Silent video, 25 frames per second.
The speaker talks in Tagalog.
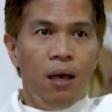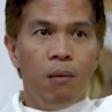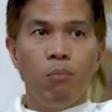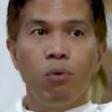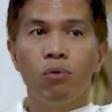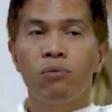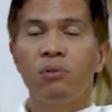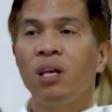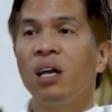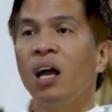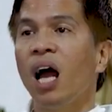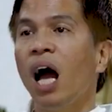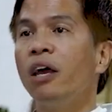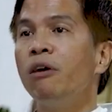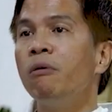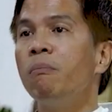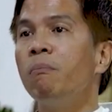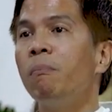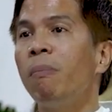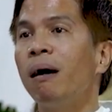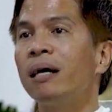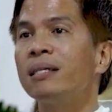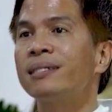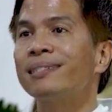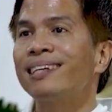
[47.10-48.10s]
Buti nga
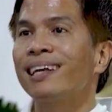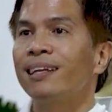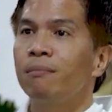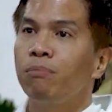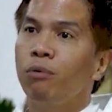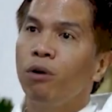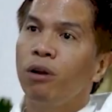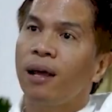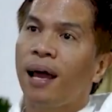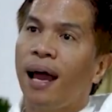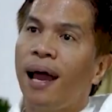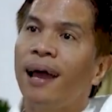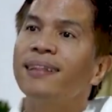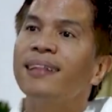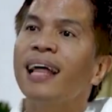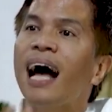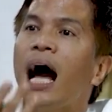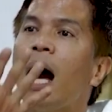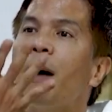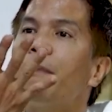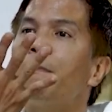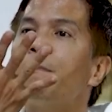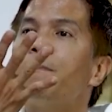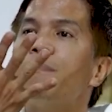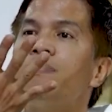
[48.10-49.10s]
yung basketball, kahit
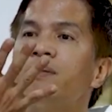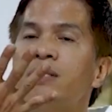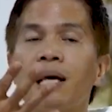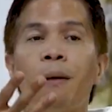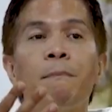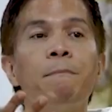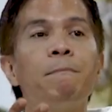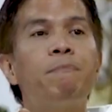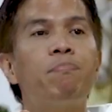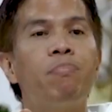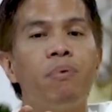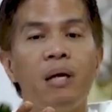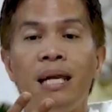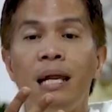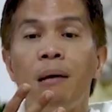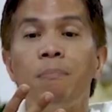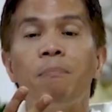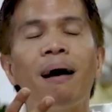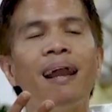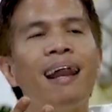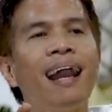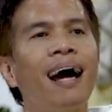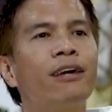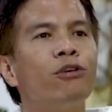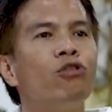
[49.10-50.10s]
up, sam,
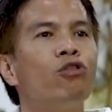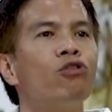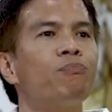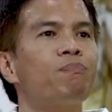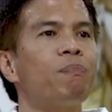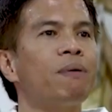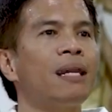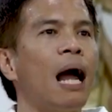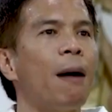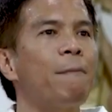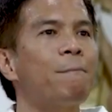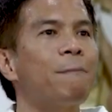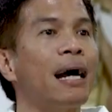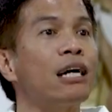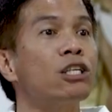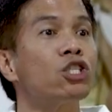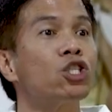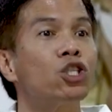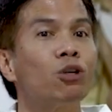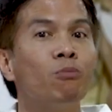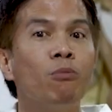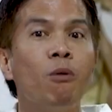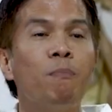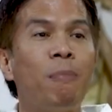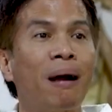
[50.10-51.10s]
lima lang yung
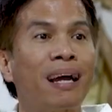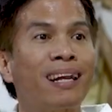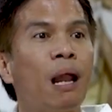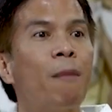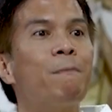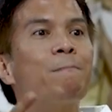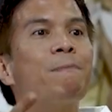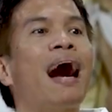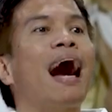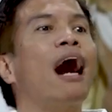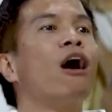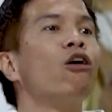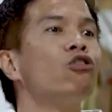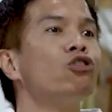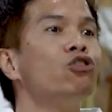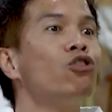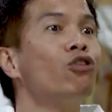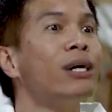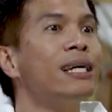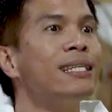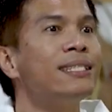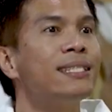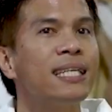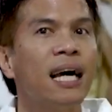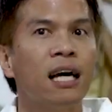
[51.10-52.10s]
pinapasok mo, napagod
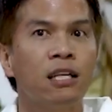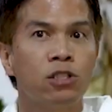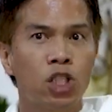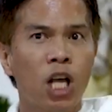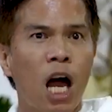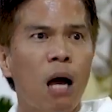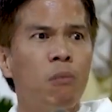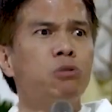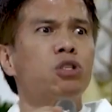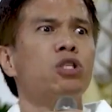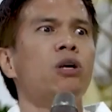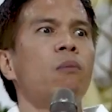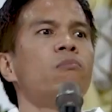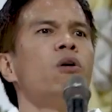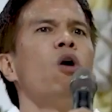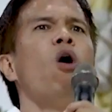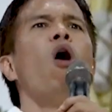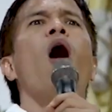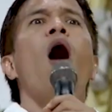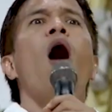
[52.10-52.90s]
yung isa, samsok!